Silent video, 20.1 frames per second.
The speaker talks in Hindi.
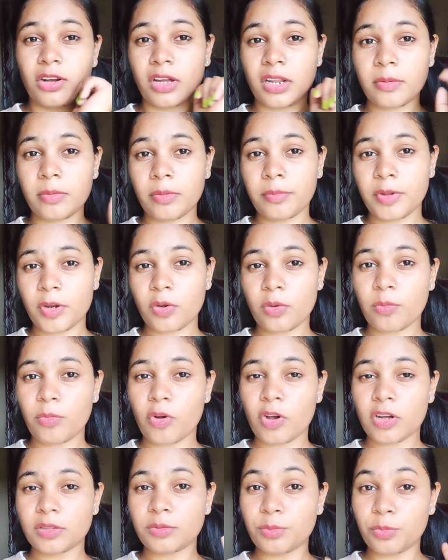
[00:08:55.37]
और अभी मेरे को
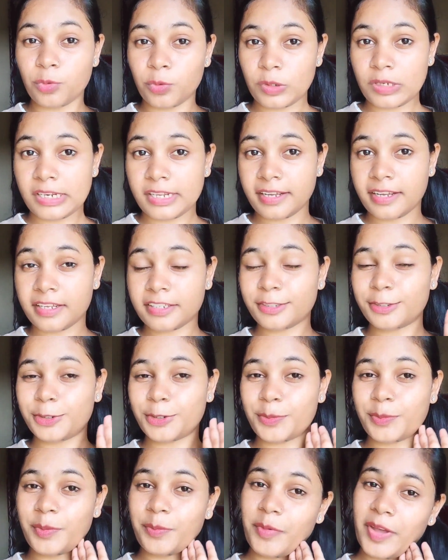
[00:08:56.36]
बहुत भूख लगा है
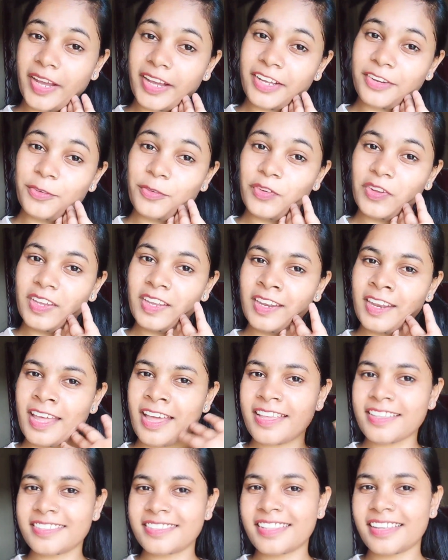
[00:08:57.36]
तो अभी मैं करूँगी
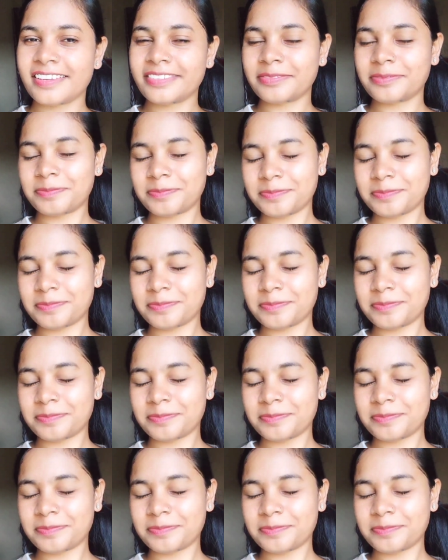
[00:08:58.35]
नाश्ता